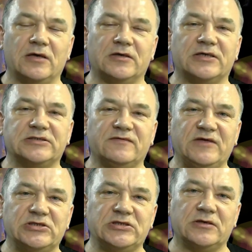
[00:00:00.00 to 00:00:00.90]

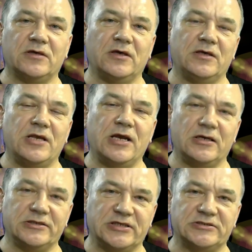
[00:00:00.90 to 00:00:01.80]
развития и
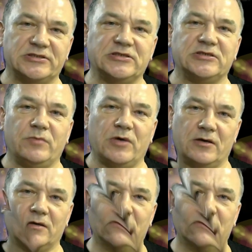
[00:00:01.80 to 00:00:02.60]
реализации себя.